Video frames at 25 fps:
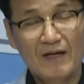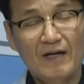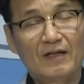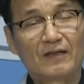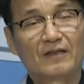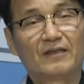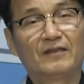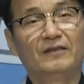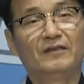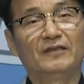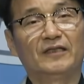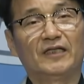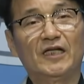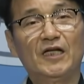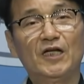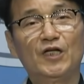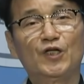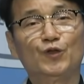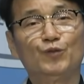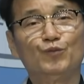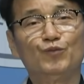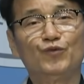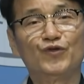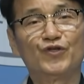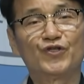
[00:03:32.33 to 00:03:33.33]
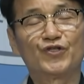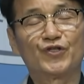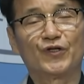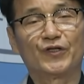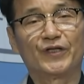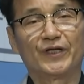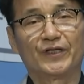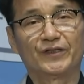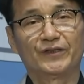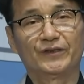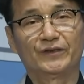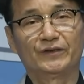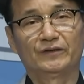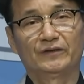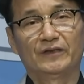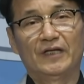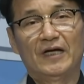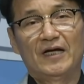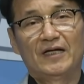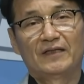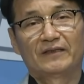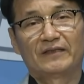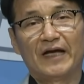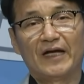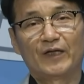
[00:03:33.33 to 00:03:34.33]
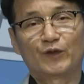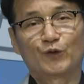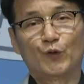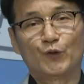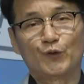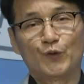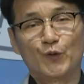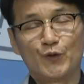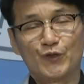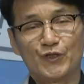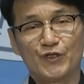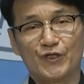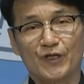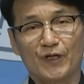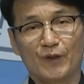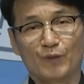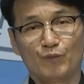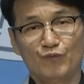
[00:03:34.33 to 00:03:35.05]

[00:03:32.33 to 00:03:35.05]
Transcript: 그 일급 문서되는 대통령실의